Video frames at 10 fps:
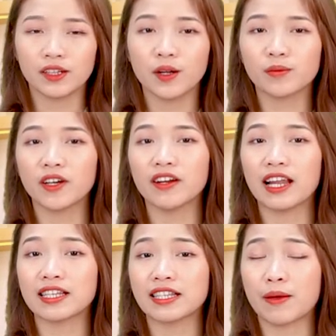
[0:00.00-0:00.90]
đồng thời
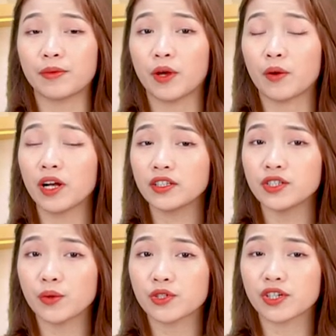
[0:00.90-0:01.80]
là giảm thiểu các
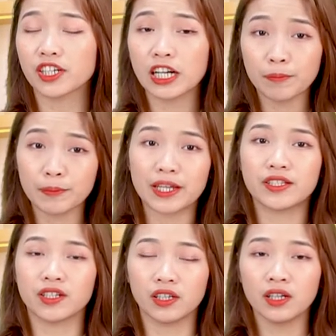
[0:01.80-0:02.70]
triệu chứng các biến
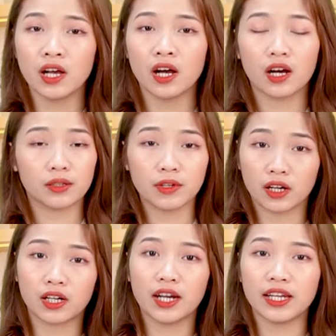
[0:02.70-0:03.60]
chứng ờ,
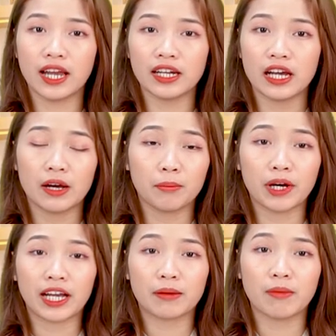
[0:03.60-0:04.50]
được gây nên
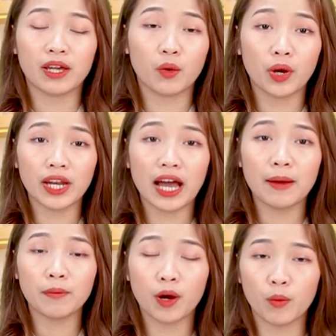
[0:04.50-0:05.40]
bởi căn bệnh huyết
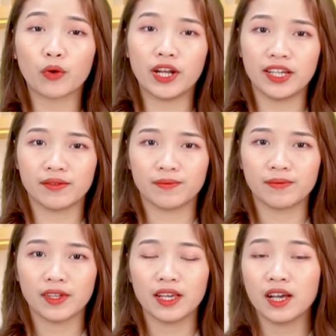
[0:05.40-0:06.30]
áp không ổn định.
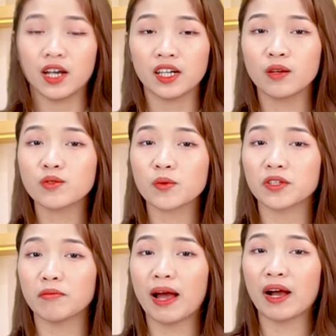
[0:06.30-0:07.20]
Công dụng
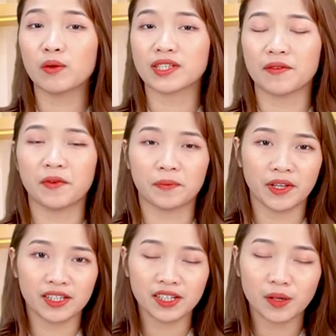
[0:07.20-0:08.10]
thứ ba của sản phẩm
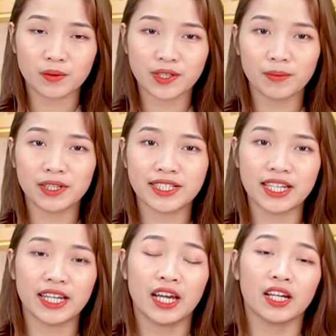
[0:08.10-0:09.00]
tinh chất hồng sâm linh
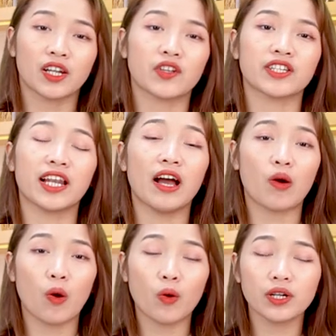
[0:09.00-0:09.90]
chi đó chính là
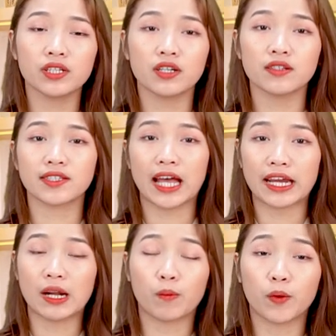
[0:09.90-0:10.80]
hỗ trợ
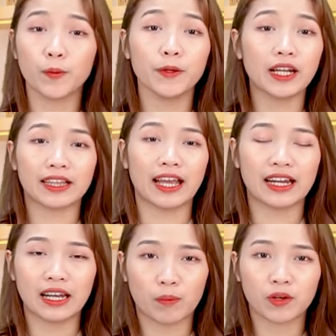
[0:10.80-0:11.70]
giải độc cũng như là
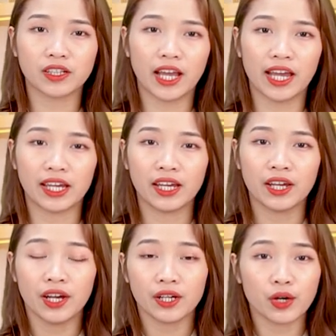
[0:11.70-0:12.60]
thanh lọc cơ thể.
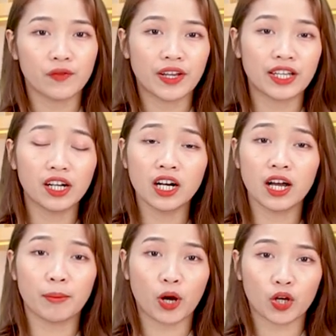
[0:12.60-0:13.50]
Đối với những
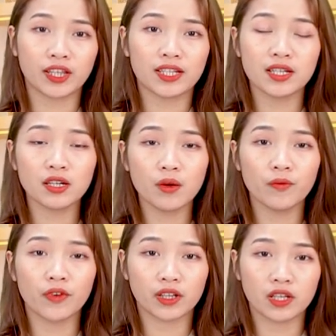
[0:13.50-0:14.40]
người mà có tính chất
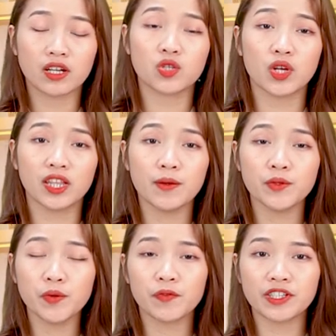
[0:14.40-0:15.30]
công việc thường xuyên tiếp
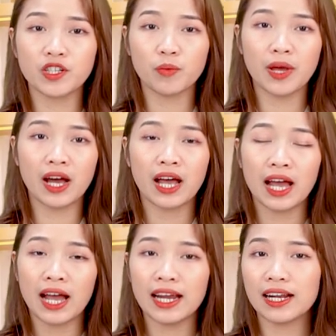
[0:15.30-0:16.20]
xúc với rượu bia
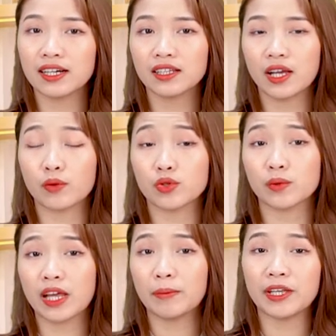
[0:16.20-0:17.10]
hay là cơ thể của
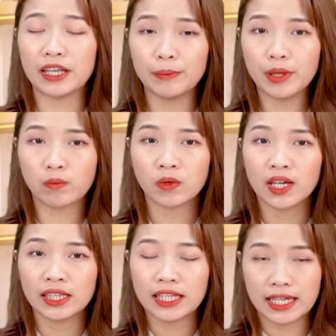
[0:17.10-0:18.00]
chúng ta bị nhiễm độc
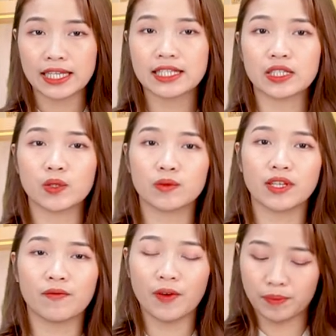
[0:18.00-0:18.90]
thì khi sử dụng
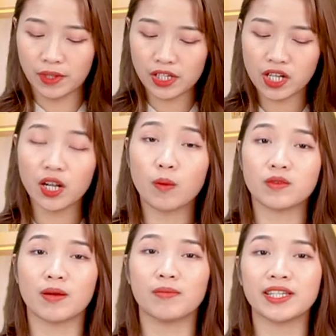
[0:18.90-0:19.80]
sản phẩm tinh chất hồng
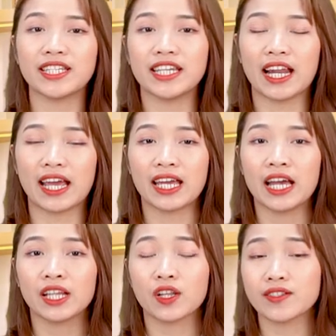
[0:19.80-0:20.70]
sâm linh chi này,
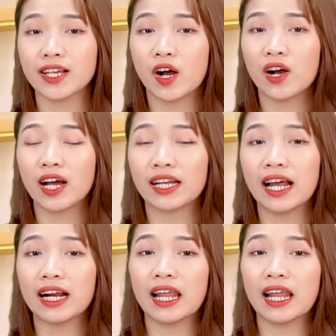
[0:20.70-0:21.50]
nó sẽ có khả năng